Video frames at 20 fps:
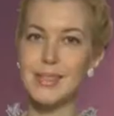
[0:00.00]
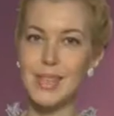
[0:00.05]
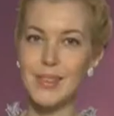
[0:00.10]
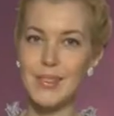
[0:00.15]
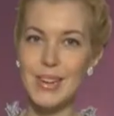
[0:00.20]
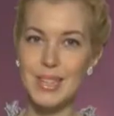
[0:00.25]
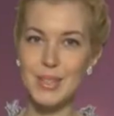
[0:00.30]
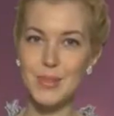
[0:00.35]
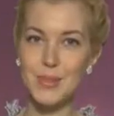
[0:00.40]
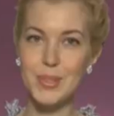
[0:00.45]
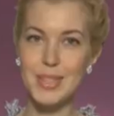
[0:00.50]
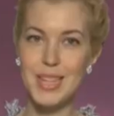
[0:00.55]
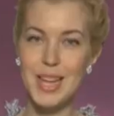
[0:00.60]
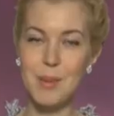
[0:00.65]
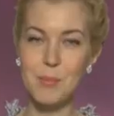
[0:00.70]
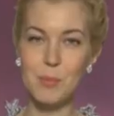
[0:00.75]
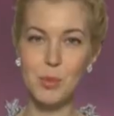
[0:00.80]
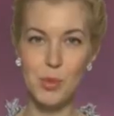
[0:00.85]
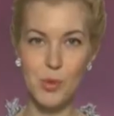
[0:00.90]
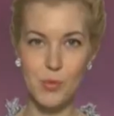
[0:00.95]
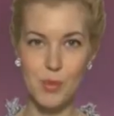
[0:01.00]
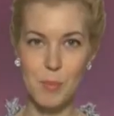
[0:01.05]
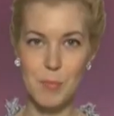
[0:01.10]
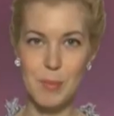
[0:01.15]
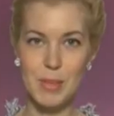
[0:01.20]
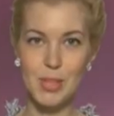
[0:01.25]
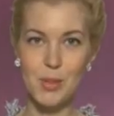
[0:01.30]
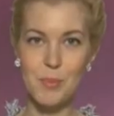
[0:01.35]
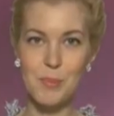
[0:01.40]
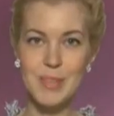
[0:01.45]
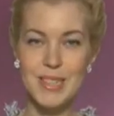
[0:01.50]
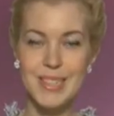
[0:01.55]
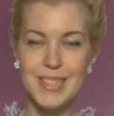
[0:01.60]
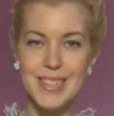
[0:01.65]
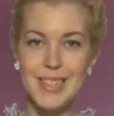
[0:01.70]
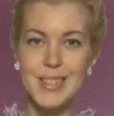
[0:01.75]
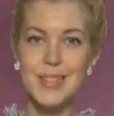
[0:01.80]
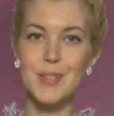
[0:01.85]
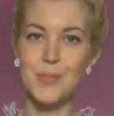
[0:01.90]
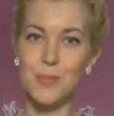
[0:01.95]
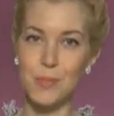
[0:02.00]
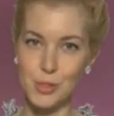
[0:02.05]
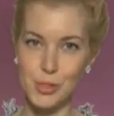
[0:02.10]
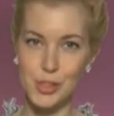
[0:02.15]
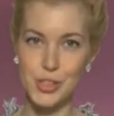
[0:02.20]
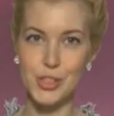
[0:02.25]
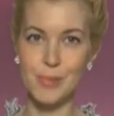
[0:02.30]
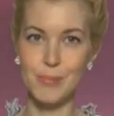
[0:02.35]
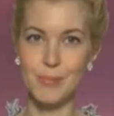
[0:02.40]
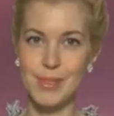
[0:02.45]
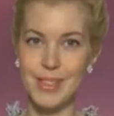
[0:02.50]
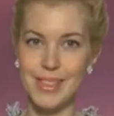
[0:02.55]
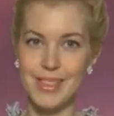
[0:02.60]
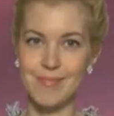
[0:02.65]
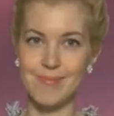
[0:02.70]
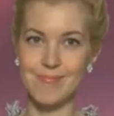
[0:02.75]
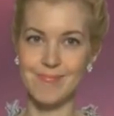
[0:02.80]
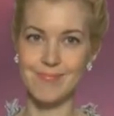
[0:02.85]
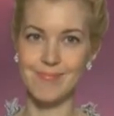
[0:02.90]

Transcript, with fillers: Давайте узнаем новые подробности о сегодняшнем дне.